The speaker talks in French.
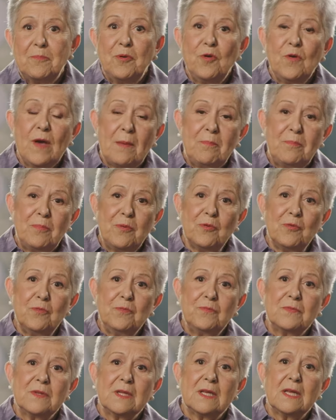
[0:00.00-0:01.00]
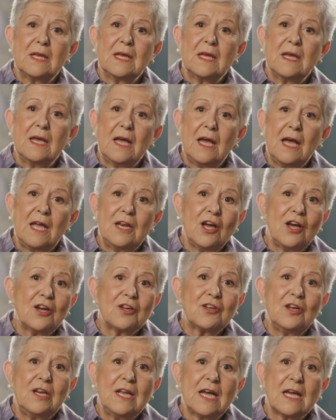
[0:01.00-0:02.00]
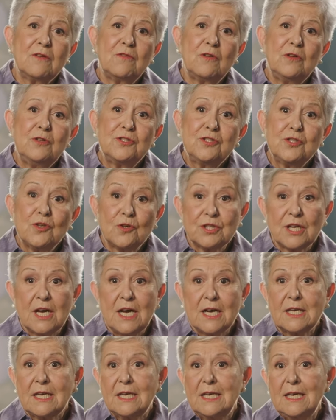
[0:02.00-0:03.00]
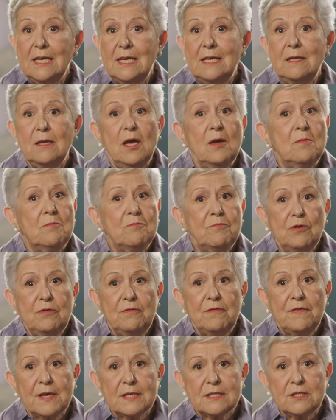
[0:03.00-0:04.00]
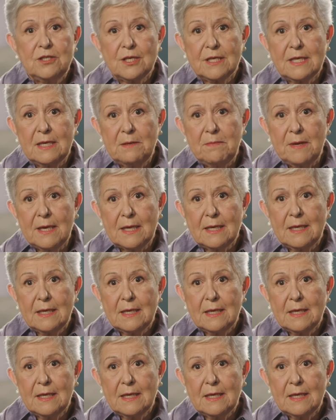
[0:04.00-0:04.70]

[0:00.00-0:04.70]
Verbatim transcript: Peu à peu, alors que la Révolution tranquille bouleverse le Québec,